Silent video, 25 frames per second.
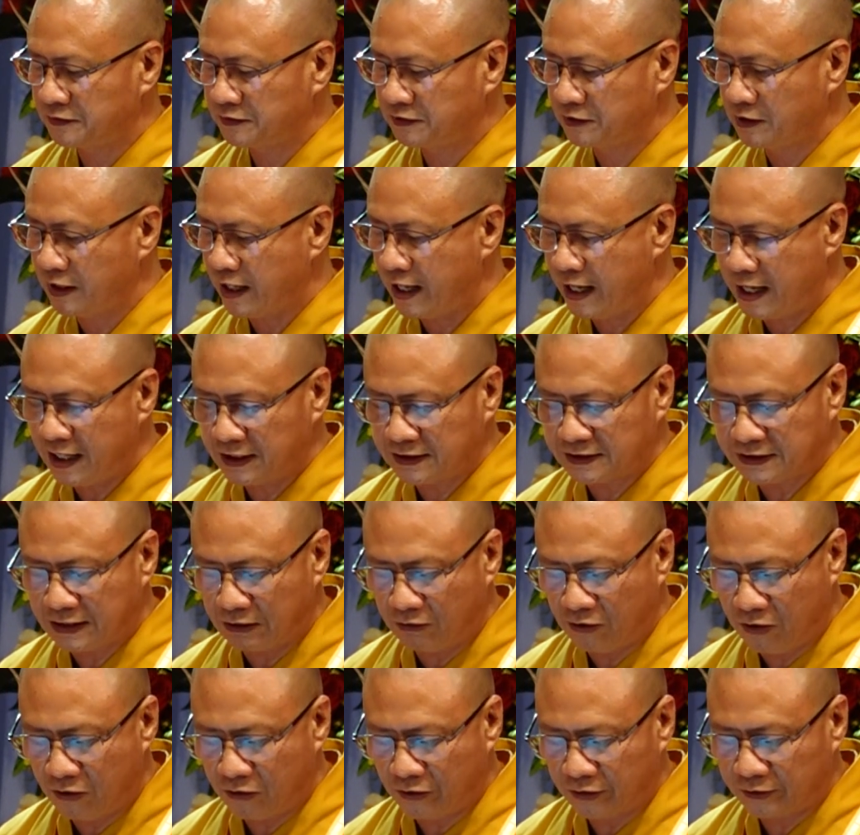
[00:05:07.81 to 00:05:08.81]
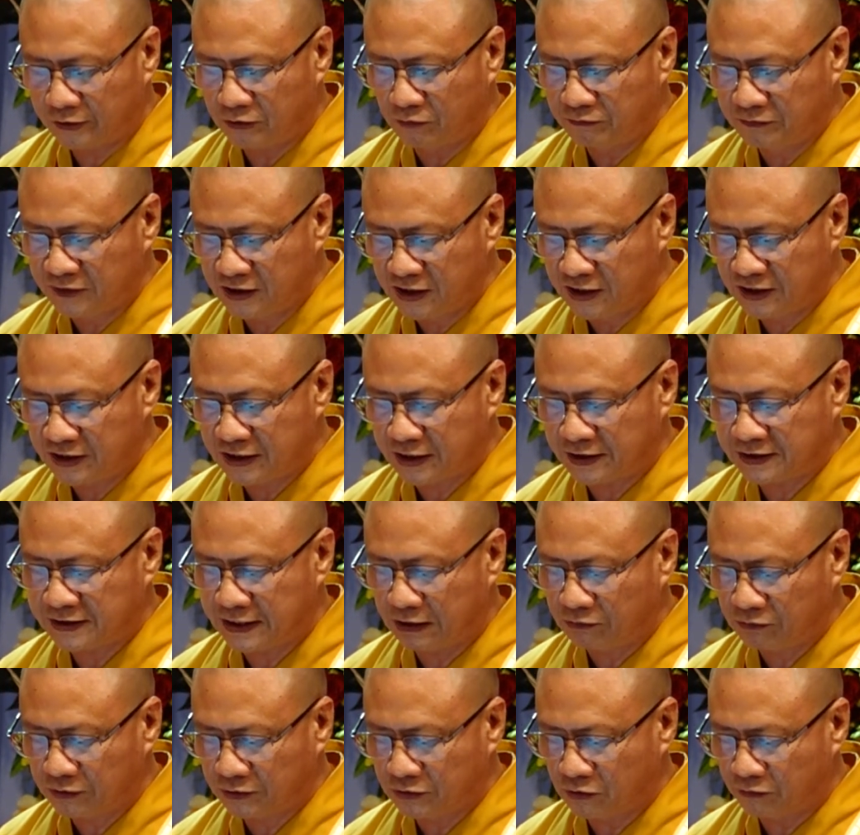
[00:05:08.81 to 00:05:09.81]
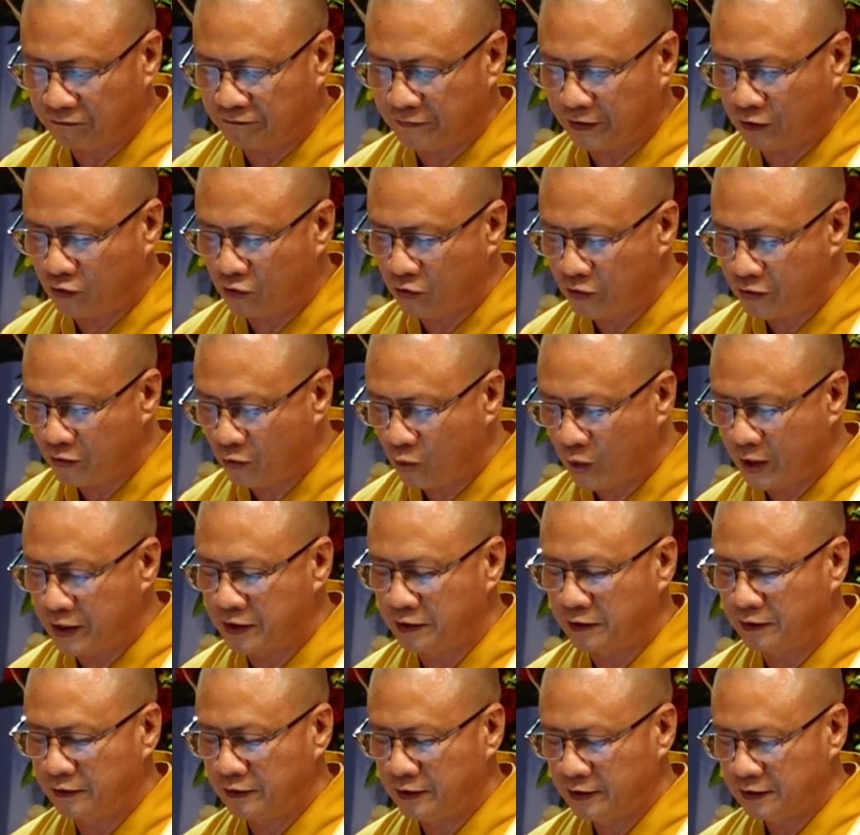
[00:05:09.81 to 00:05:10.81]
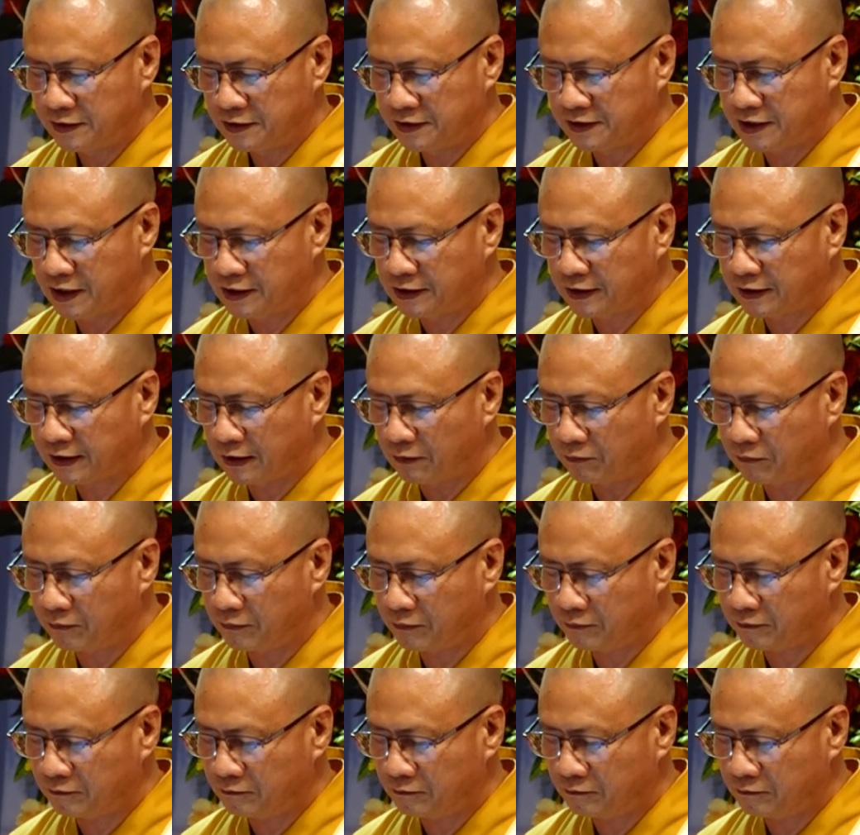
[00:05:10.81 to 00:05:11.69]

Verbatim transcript: giữa hai giáo hội cũng như là giáo dục về cội nguồn dân tộc